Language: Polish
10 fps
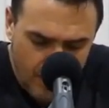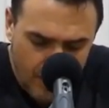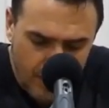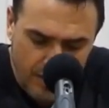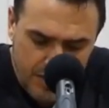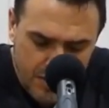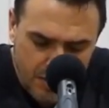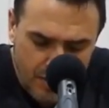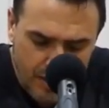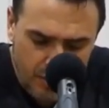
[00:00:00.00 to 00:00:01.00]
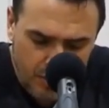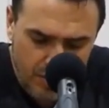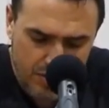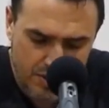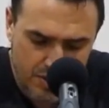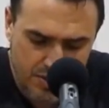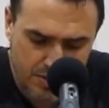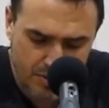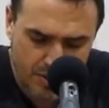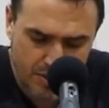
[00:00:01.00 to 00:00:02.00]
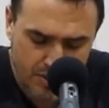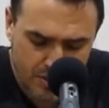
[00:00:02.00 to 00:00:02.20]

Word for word: Niech się raduje serce moje